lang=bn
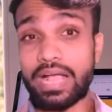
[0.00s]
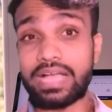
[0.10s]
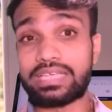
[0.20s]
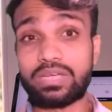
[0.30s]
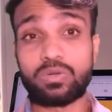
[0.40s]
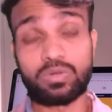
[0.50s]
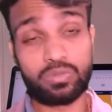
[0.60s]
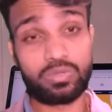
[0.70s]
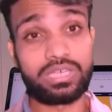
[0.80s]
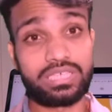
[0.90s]
এক হাজার হোক
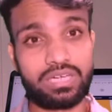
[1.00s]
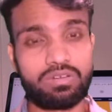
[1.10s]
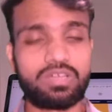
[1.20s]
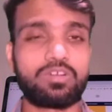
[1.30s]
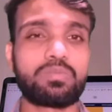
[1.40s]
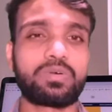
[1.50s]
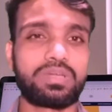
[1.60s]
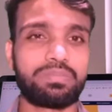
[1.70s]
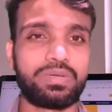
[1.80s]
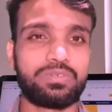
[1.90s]
দুই হাজার হোক এরকম
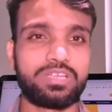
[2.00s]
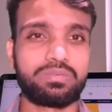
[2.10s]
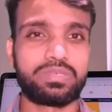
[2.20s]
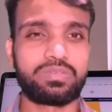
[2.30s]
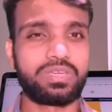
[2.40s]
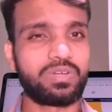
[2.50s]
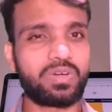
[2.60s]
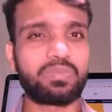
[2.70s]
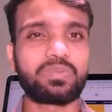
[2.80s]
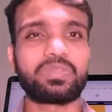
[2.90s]
করে ভিউজ আসবে তো
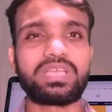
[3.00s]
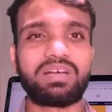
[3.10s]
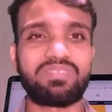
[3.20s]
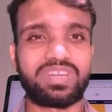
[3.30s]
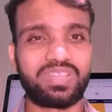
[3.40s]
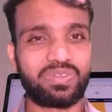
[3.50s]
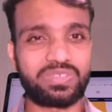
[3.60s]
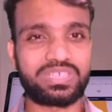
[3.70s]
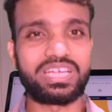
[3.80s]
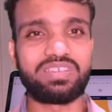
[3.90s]
এরকম যদি আপনারা
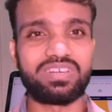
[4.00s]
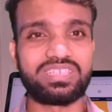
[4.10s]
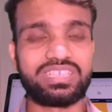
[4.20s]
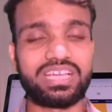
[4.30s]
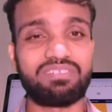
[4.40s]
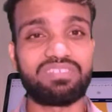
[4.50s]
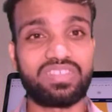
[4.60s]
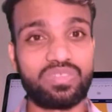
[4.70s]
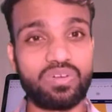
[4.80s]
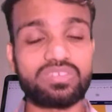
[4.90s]
দশটা ডিভাইস দিয়ে আপনার
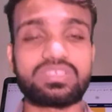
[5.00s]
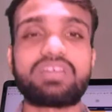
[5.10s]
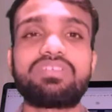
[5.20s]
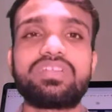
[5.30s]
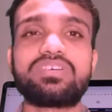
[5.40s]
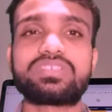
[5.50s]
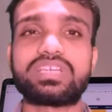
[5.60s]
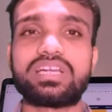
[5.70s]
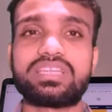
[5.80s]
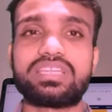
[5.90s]
দশটা ভিডিও
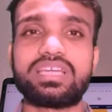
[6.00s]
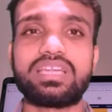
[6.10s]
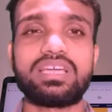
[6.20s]
শেয়ার দেন